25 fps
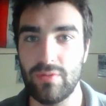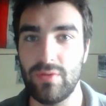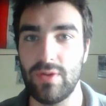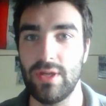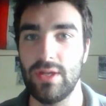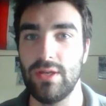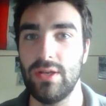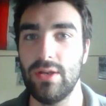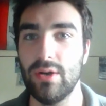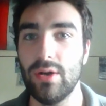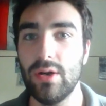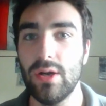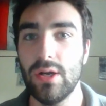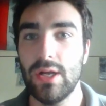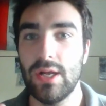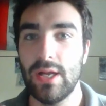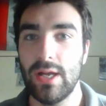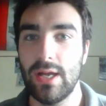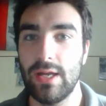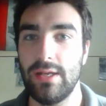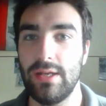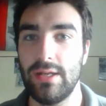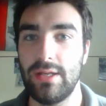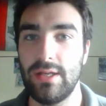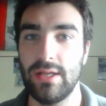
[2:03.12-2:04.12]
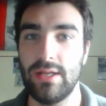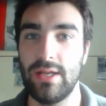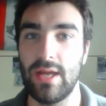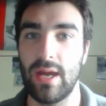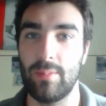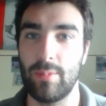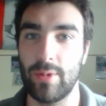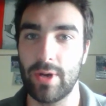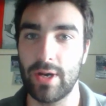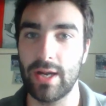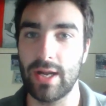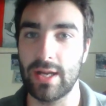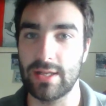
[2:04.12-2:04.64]
i video e gli
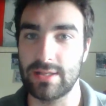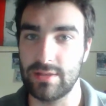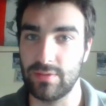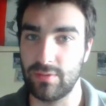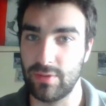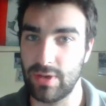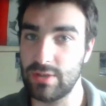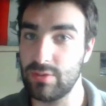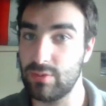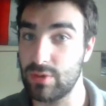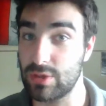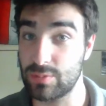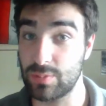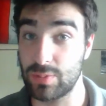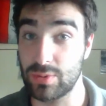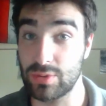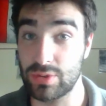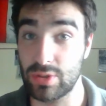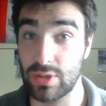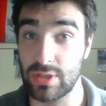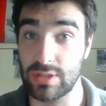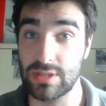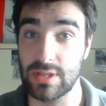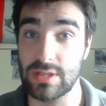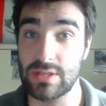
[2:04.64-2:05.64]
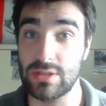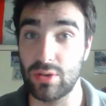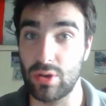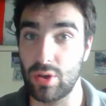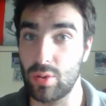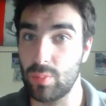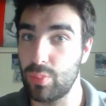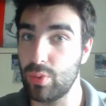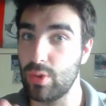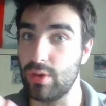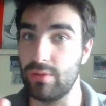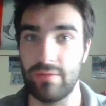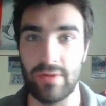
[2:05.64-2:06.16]
chiediamo ragazzi volete una sponsorizzazione
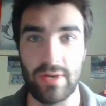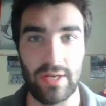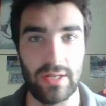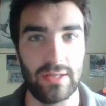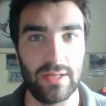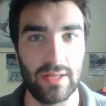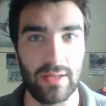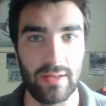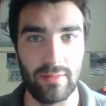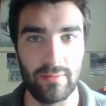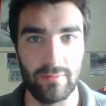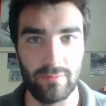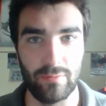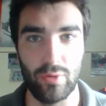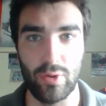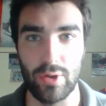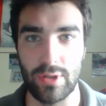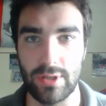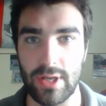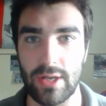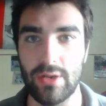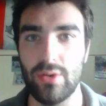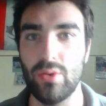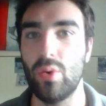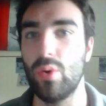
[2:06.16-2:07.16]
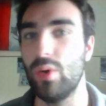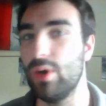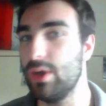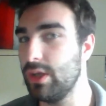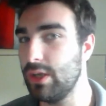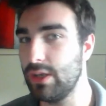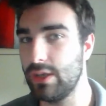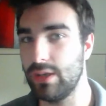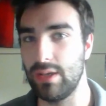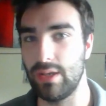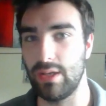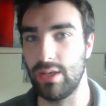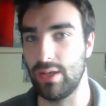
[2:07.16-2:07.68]
oppure venite voi da
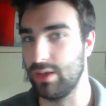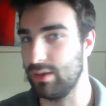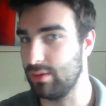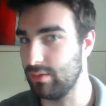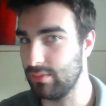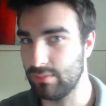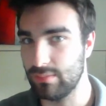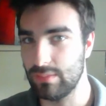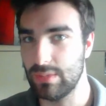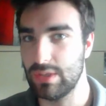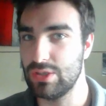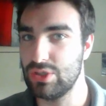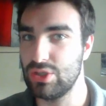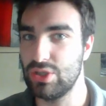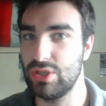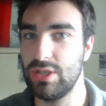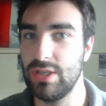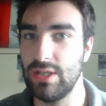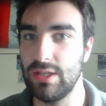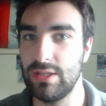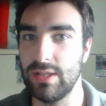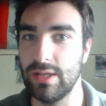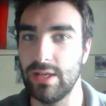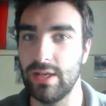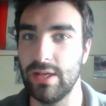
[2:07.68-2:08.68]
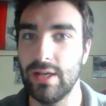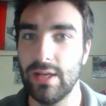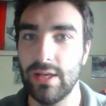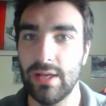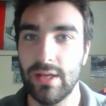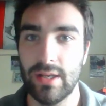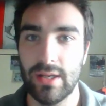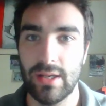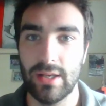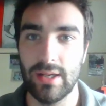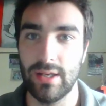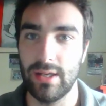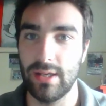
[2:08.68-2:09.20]
noi e ci dite
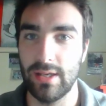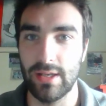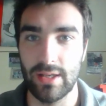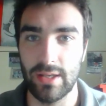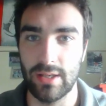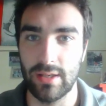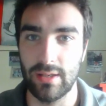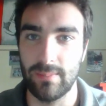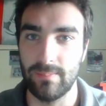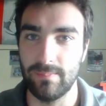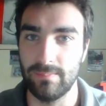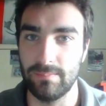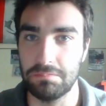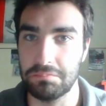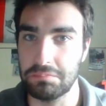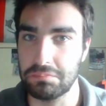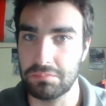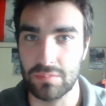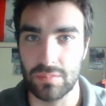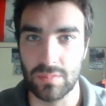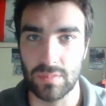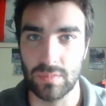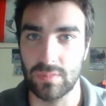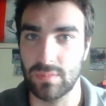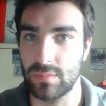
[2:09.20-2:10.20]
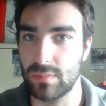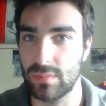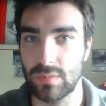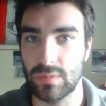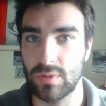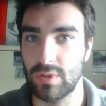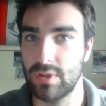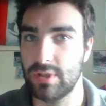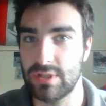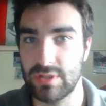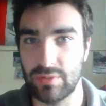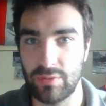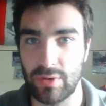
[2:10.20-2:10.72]

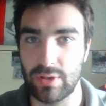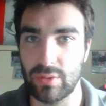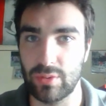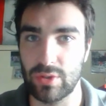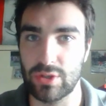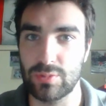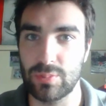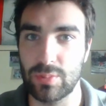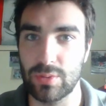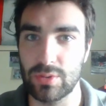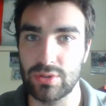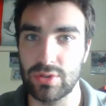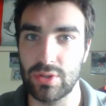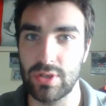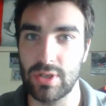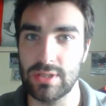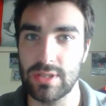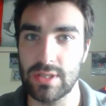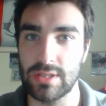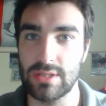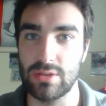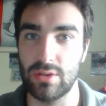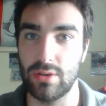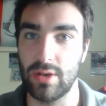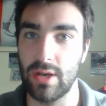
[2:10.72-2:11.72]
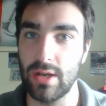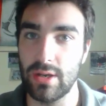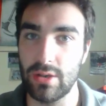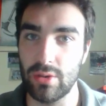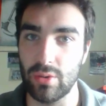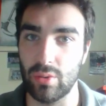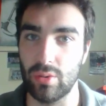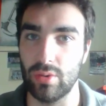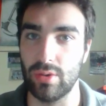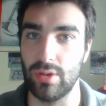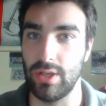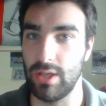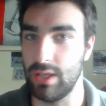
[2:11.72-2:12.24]
ehm, se volete una sponsorizzazione e
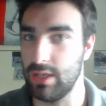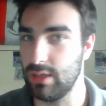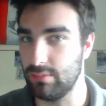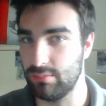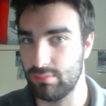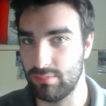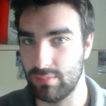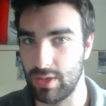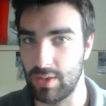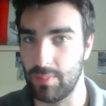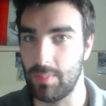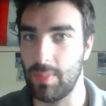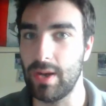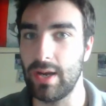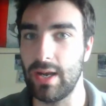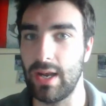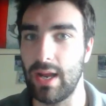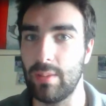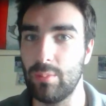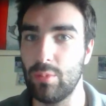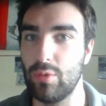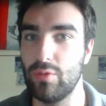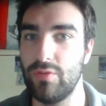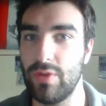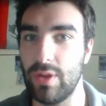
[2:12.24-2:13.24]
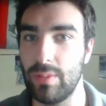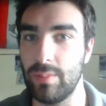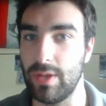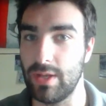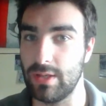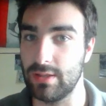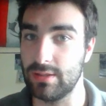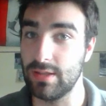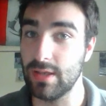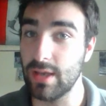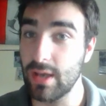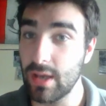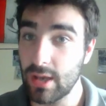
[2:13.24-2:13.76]
noi ne parliamo
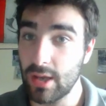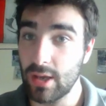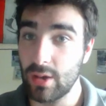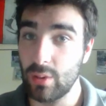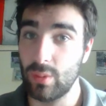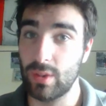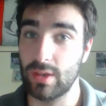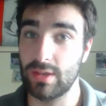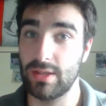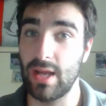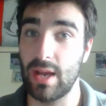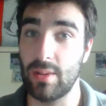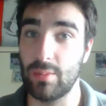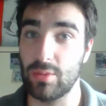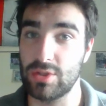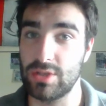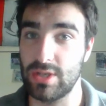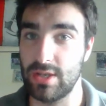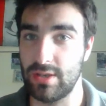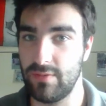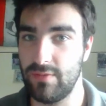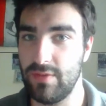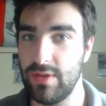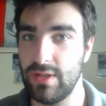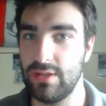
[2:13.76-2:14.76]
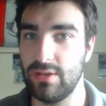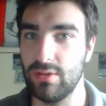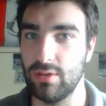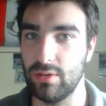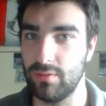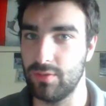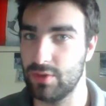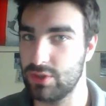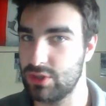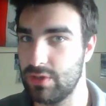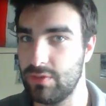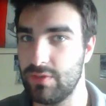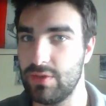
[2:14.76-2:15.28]
ovviamente, guardiamo se i, video, i
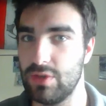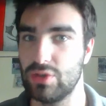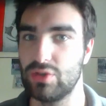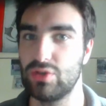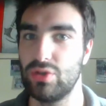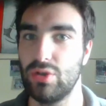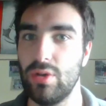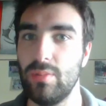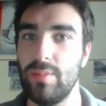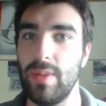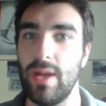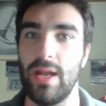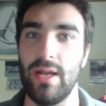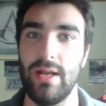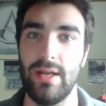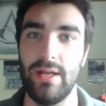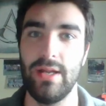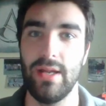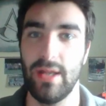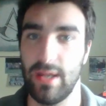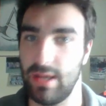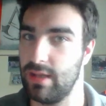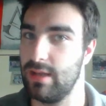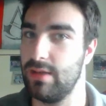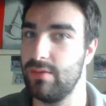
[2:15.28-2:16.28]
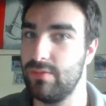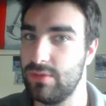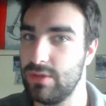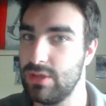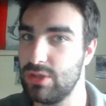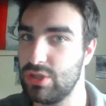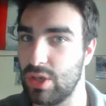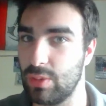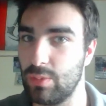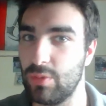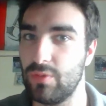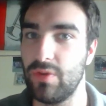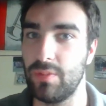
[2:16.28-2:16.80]
vostri video sono belli e vi
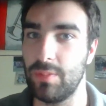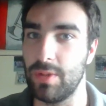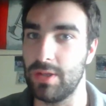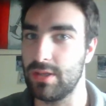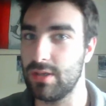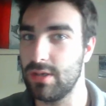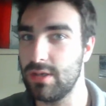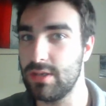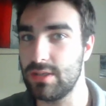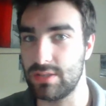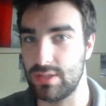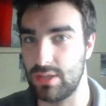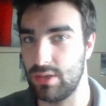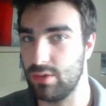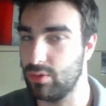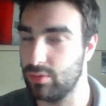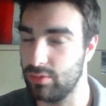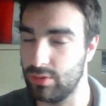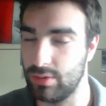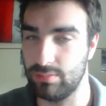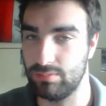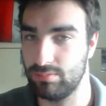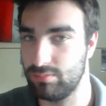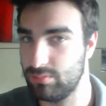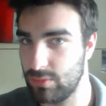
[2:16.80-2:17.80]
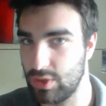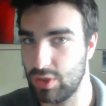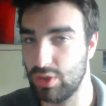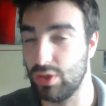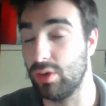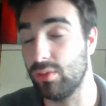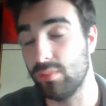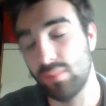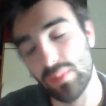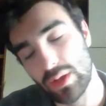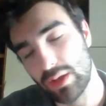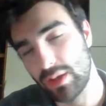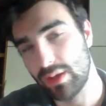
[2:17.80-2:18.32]
diciamo ovviamente di sì o di
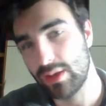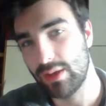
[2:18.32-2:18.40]
no.